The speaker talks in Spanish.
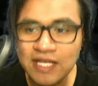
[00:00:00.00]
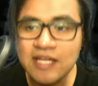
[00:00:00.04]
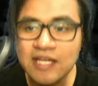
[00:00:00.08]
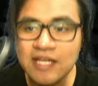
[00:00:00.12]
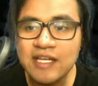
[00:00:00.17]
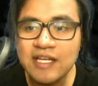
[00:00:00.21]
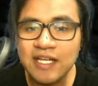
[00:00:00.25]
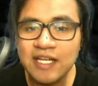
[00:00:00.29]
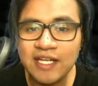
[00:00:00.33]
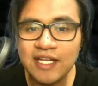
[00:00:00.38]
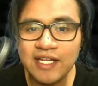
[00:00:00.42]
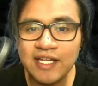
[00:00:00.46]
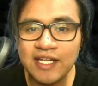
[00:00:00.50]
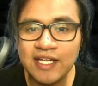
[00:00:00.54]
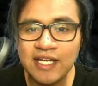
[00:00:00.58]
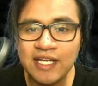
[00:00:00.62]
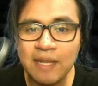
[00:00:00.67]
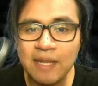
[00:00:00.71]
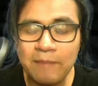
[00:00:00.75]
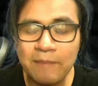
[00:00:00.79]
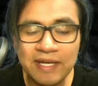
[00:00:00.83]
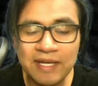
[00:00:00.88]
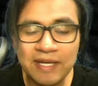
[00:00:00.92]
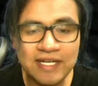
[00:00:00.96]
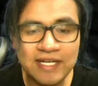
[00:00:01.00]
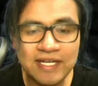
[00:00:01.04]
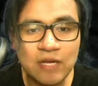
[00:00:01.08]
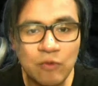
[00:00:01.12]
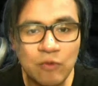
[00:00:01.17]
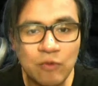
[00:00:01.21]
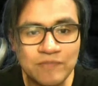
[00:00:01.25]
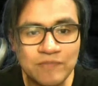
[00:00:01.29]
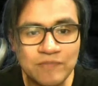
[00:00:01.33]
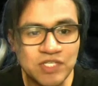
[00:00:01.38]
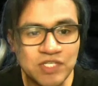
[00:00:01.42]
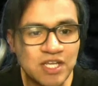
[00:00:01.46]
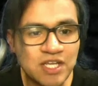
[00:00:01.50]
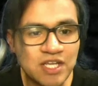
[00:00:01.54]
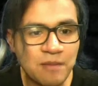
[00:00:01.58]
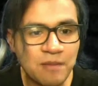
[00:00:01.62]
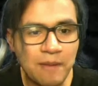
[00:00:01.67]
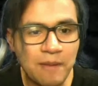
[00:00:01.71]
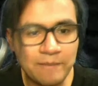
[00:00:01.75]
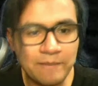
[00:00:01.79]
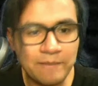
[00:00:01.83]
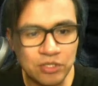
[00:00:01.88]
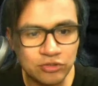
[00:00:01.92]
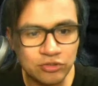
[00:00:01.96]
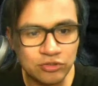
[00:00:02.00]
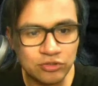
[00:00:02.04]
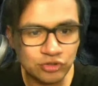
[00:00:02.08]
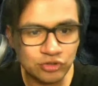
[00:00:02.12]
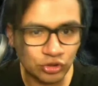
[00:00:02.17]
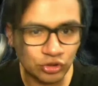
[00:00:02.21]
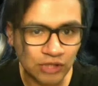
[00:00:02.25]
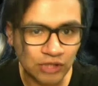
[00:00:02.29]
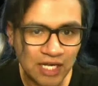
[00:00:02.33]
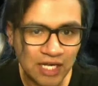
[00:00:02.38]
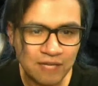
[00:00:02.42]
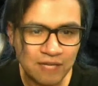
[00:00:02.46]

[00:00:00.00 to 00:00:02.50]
Eh, la página web se llama Virus Total.